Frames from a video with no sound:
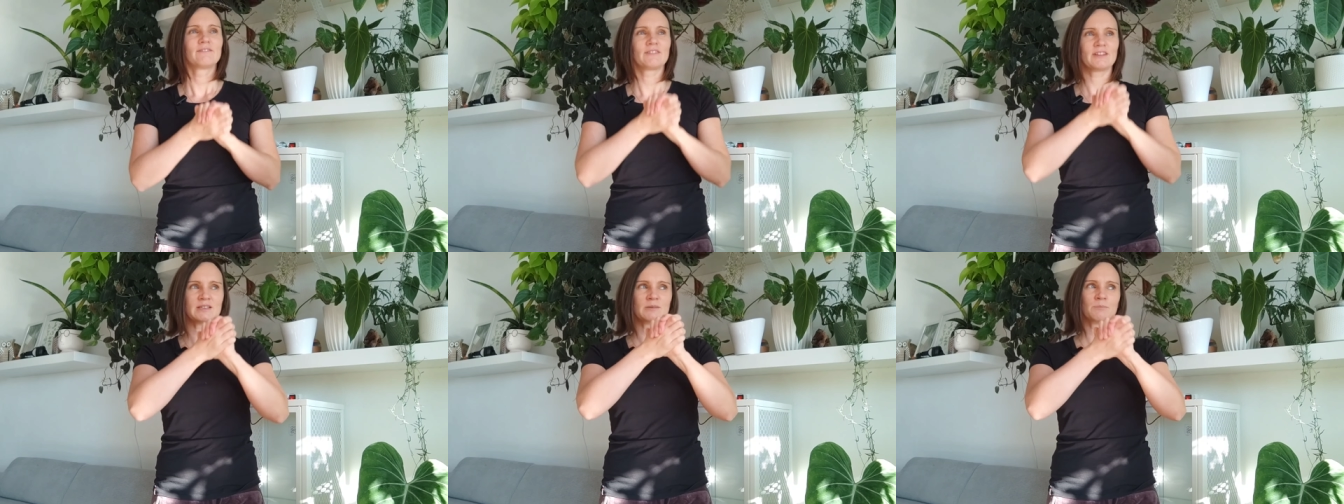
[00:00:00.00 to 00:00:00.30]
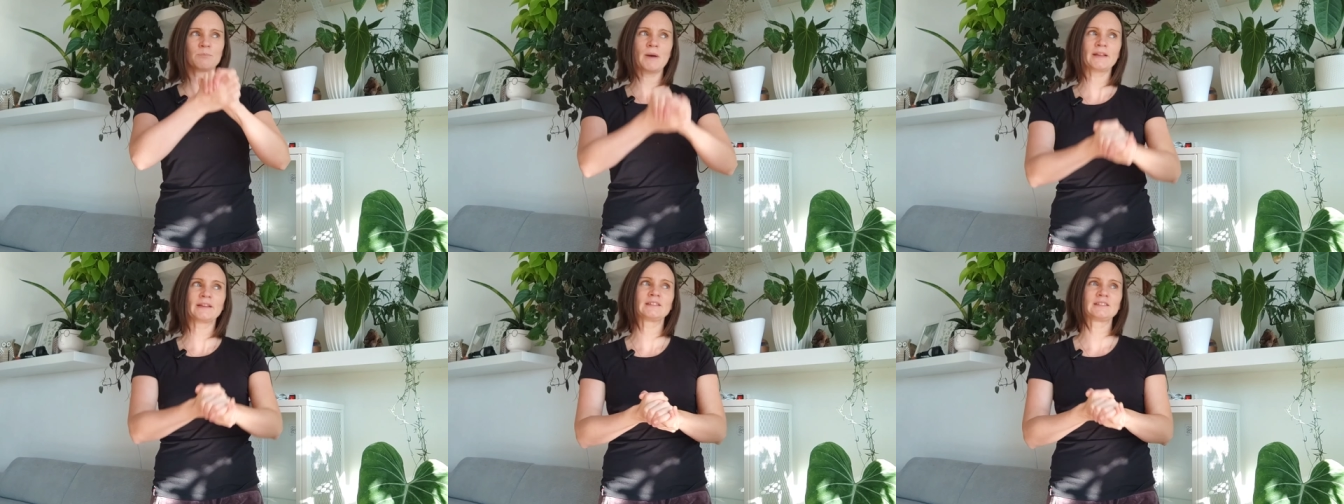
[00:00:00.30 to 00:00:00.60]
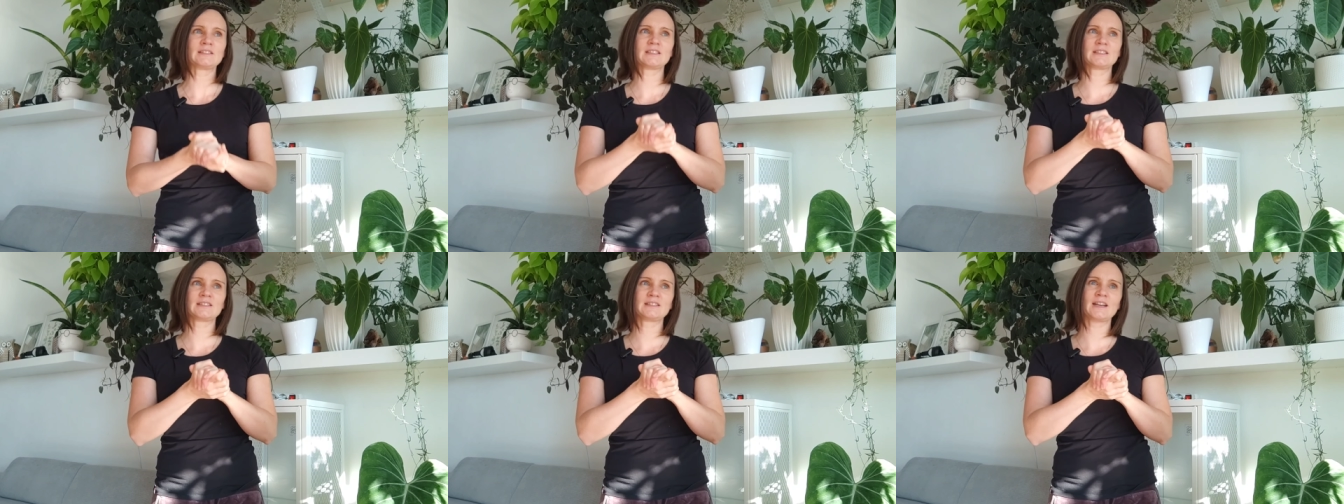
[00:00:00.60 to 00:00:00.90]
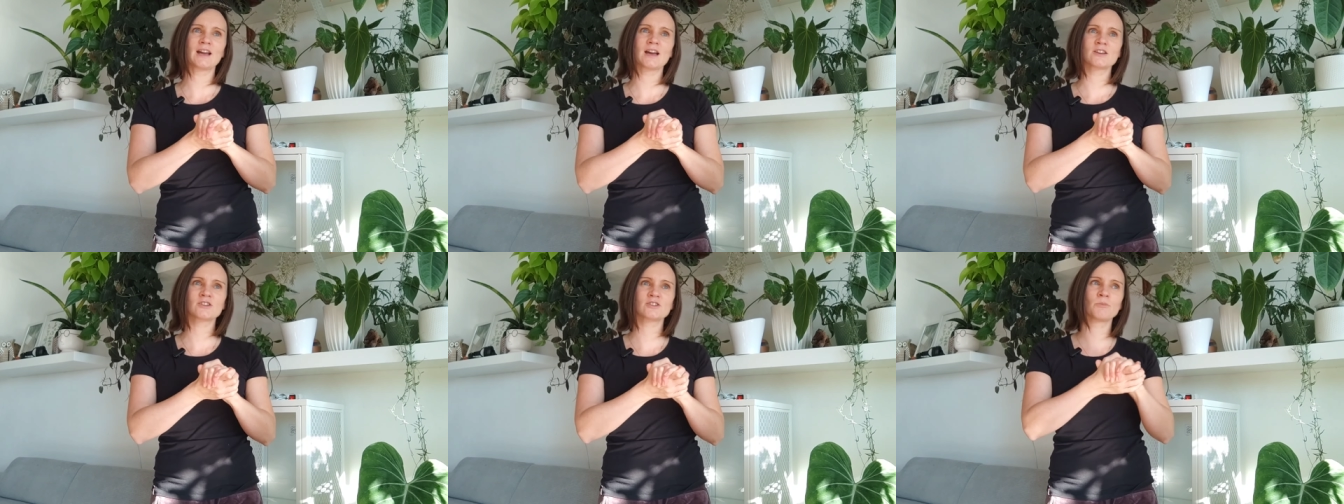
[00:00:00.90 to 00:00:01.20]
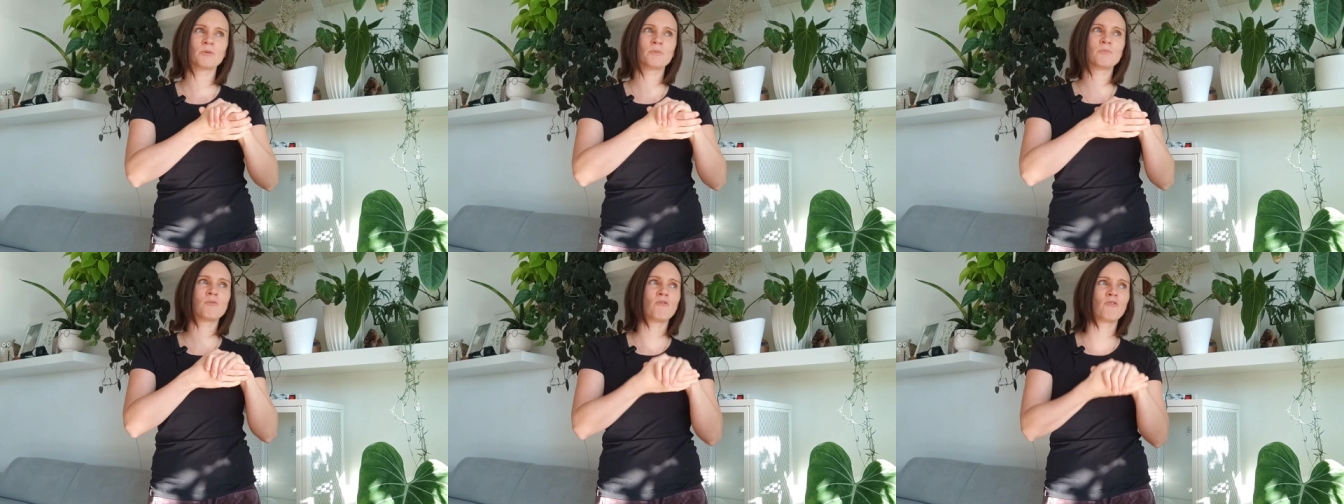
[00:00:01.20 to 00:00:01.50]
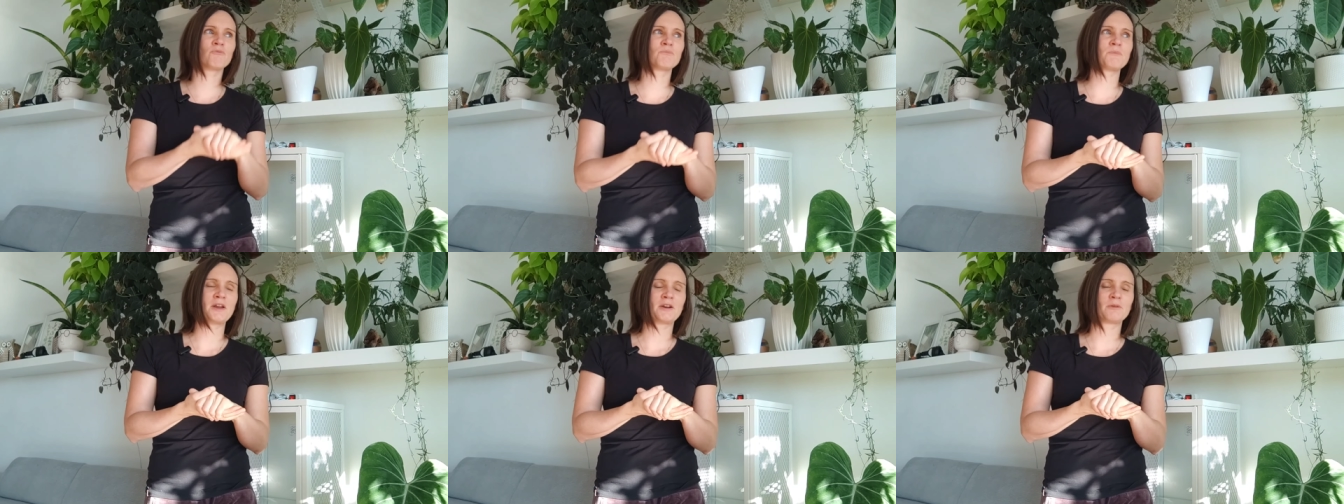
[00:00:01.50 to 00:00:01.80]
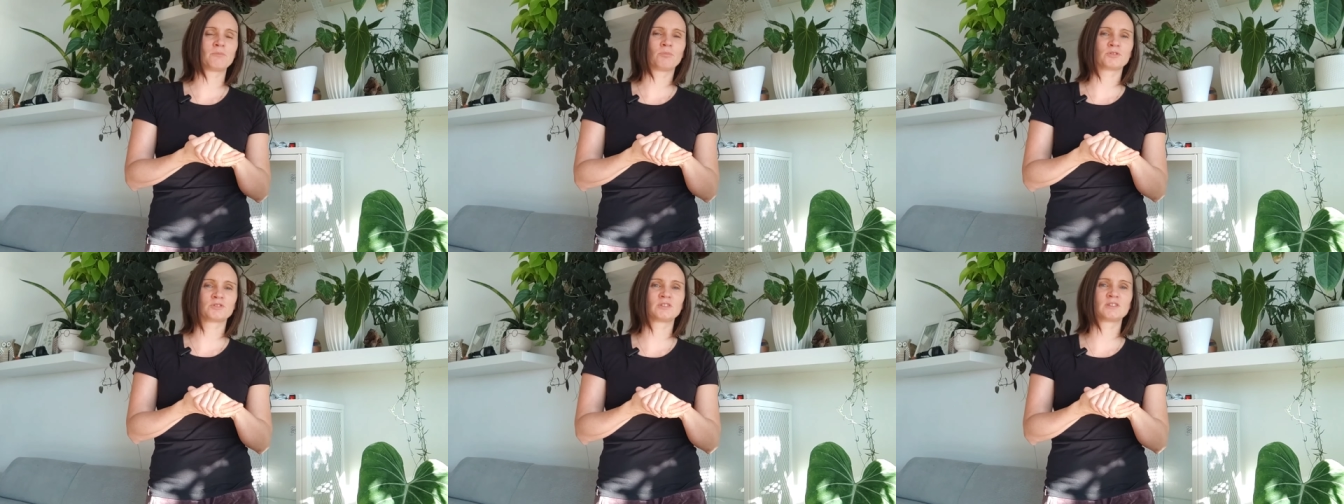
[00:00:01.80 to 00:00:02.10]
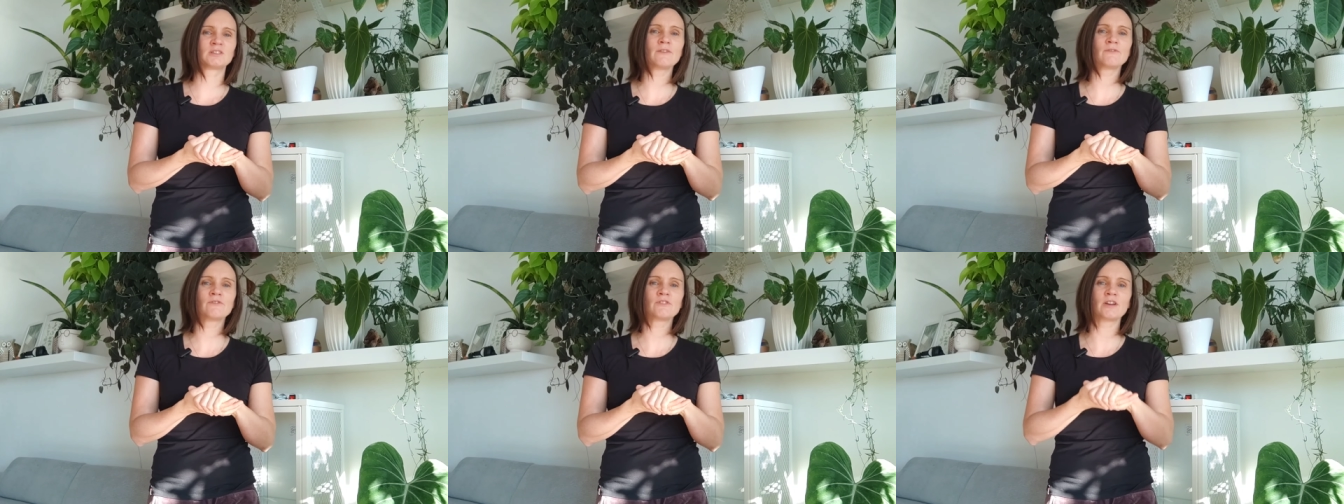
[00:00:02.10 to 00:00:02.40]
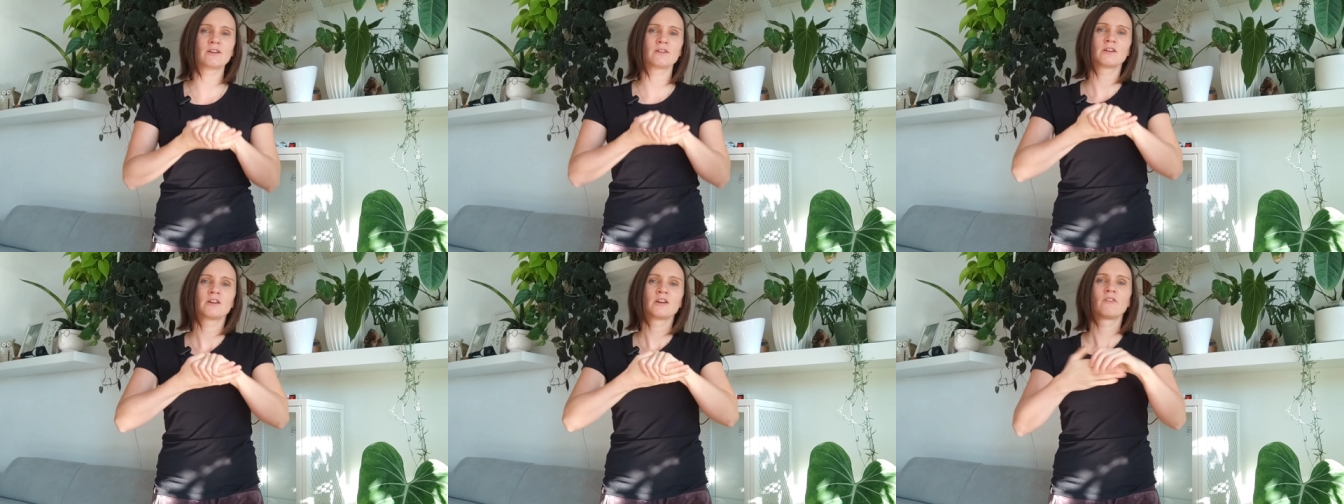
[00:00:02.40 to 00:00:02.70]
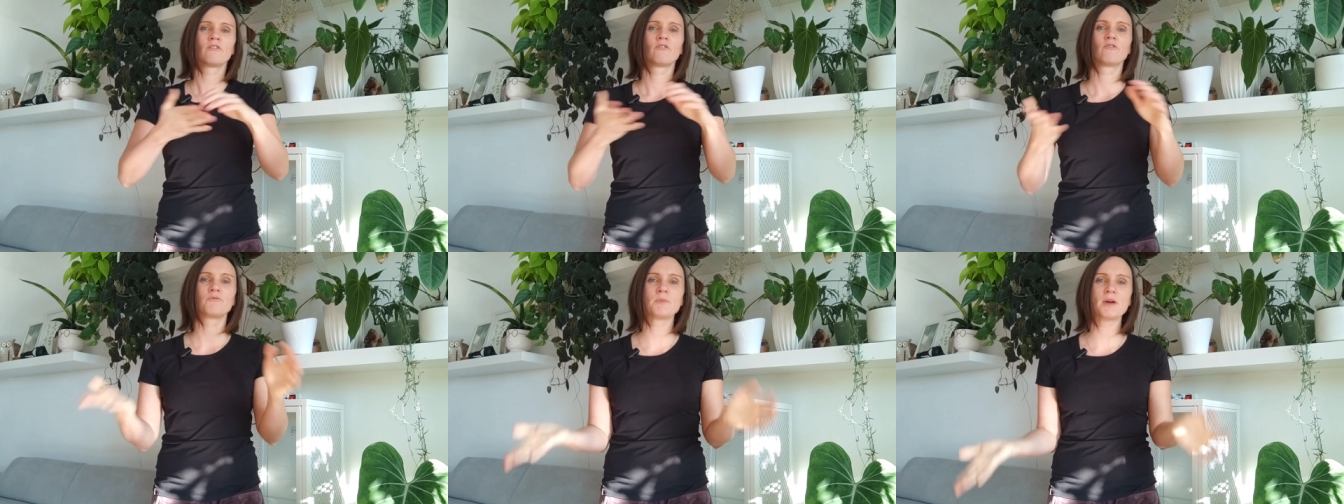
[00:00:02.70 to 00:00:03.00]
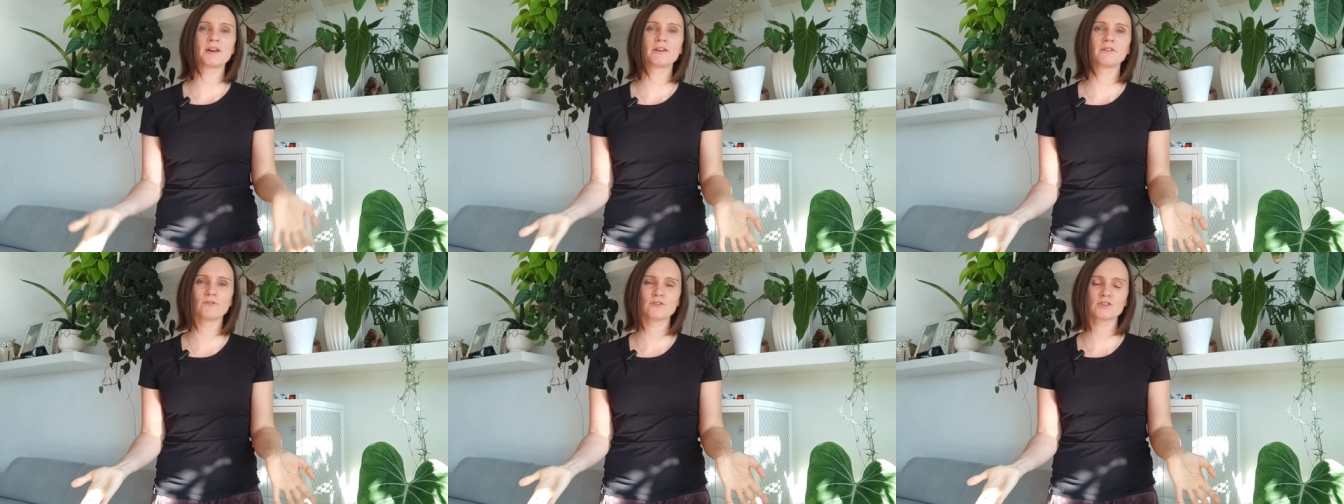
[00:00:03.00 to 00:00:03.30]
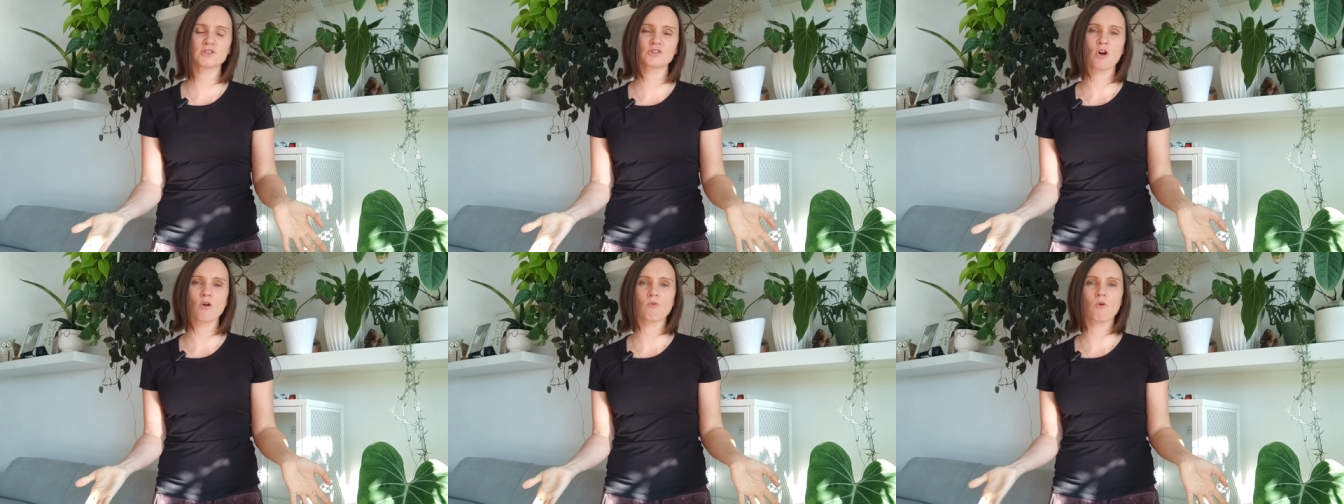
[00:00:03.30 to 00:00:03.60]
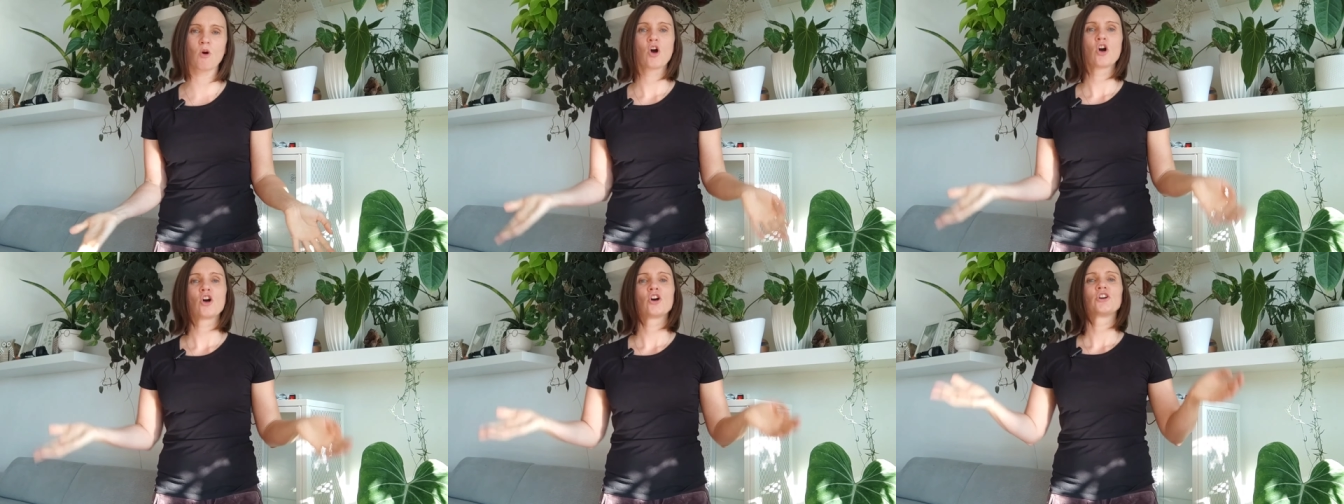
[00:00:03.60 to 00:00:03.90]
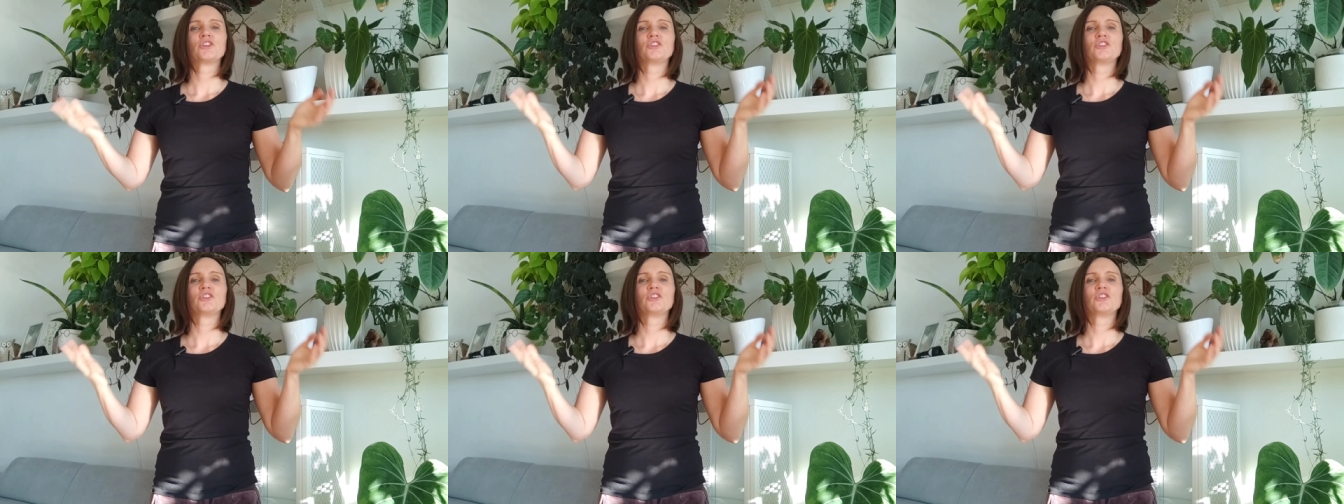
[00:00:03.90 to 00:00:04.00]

Więc będę się starała, żeby było w miarę pozytywnie, w miarę wesoło.